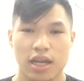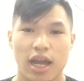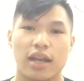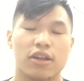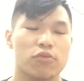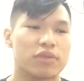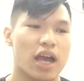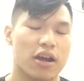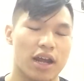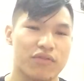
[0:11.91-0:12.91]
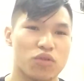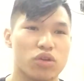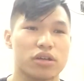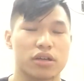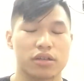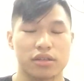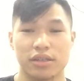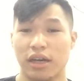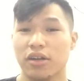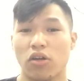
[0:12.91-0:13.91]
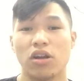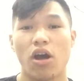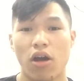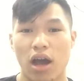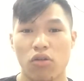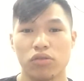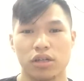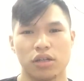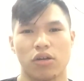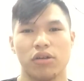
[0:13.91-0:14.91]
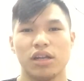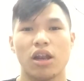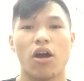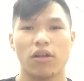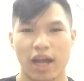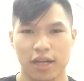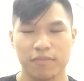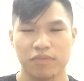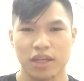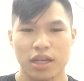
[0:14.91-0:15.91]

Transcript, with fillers: cách để chúng ta có thể vượt qua được những nỗi lo âu, những nỗi lo lắng